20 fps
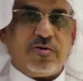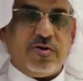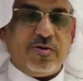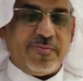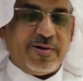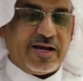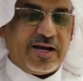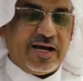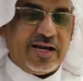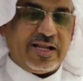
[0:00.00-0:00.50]
كل
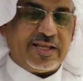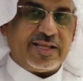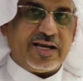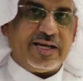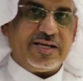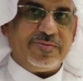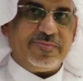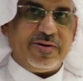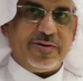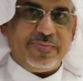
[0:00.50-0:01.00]
ما كانت
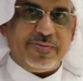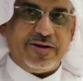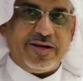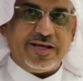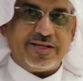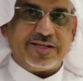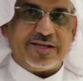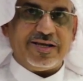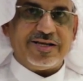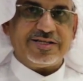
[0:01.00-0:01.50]
حجم
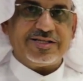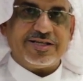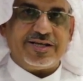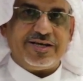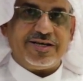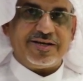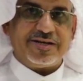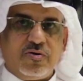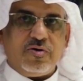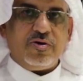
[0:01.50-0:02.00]
البلاطة
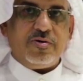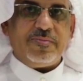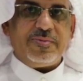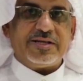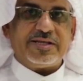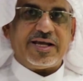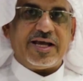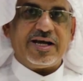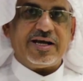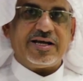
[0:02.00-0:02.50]
أصغر كل ما
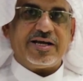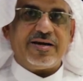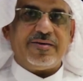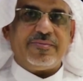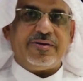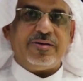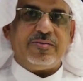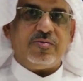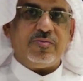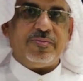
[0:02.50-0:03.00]
تحكم
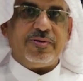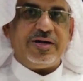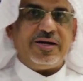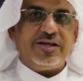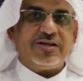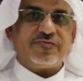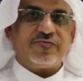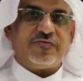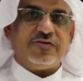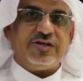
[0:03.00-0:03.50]

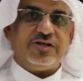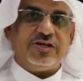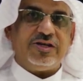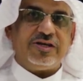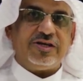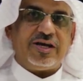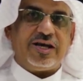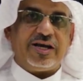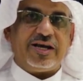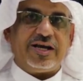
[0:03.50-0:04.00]
المبلط في
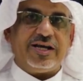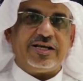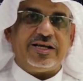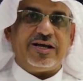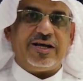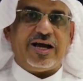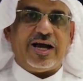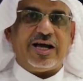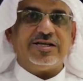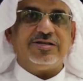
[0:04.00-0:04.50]

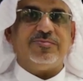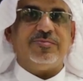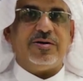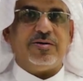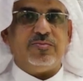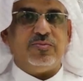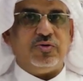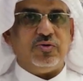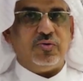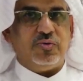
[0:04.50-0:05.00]
حجم
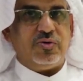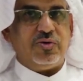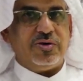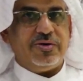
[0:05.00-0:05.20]
الميول